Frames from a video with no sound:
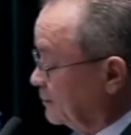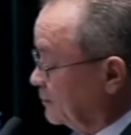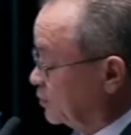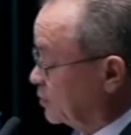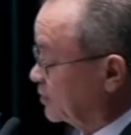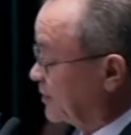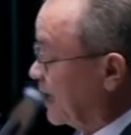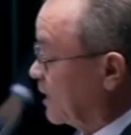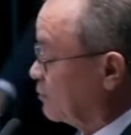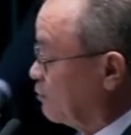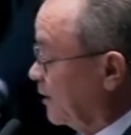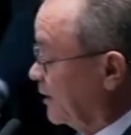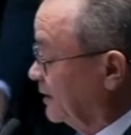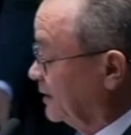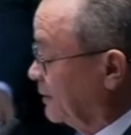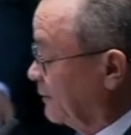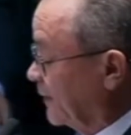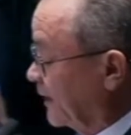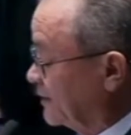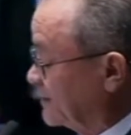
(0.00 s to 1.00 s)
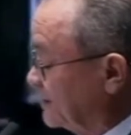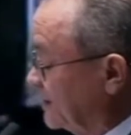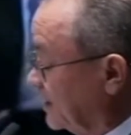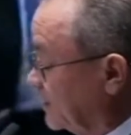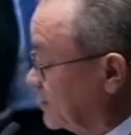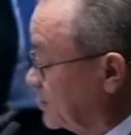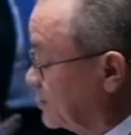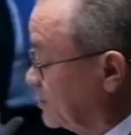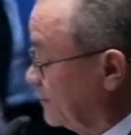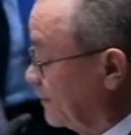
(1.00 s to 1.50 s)
Destaco ainda,
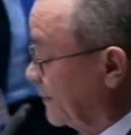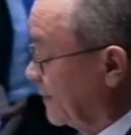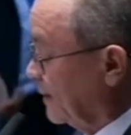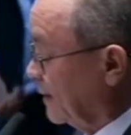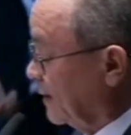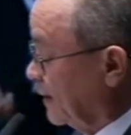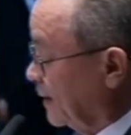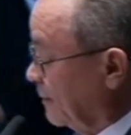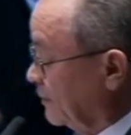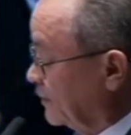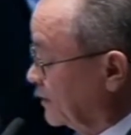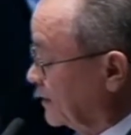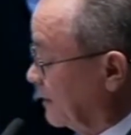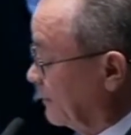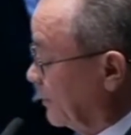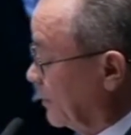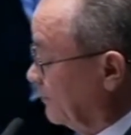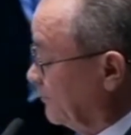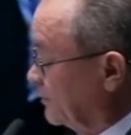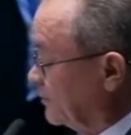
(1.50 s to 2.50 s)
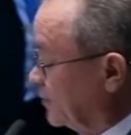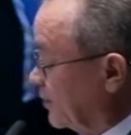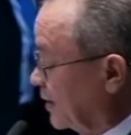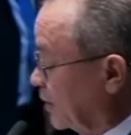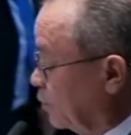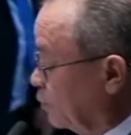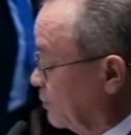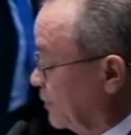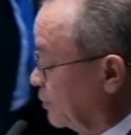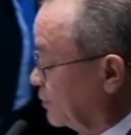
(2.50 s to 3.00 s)
presidente, a medida
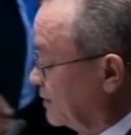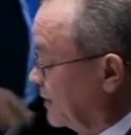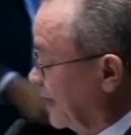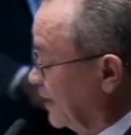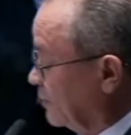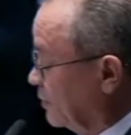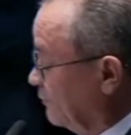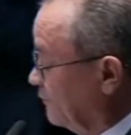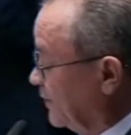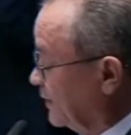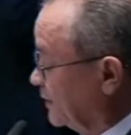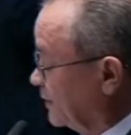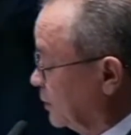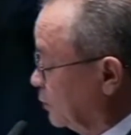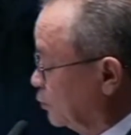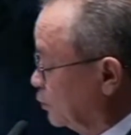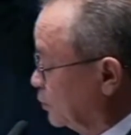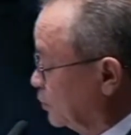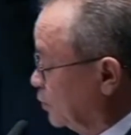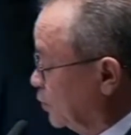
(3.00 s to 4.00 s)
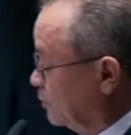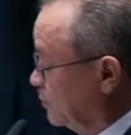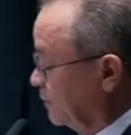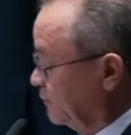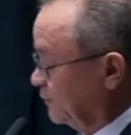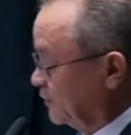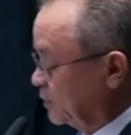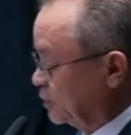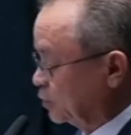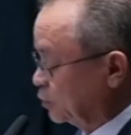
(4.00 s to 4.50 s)
provisória número 1091 de
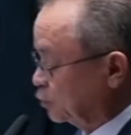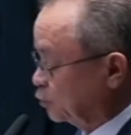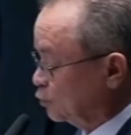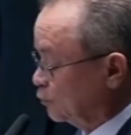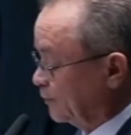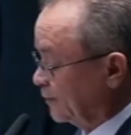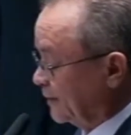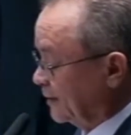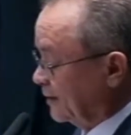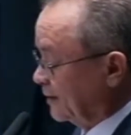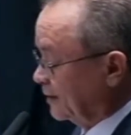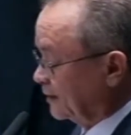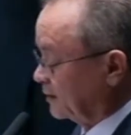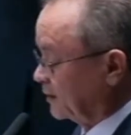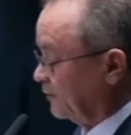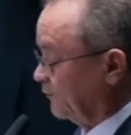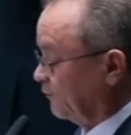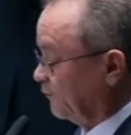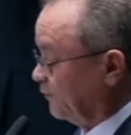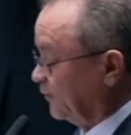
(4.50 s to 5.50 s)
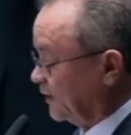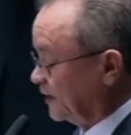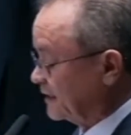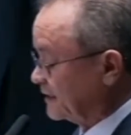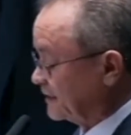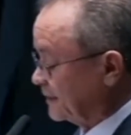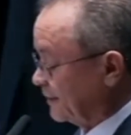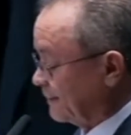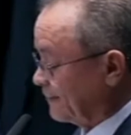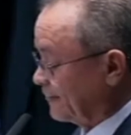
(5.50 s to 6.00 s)
2021, que
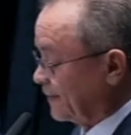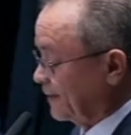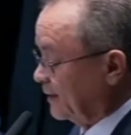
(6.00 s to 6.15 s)
fixa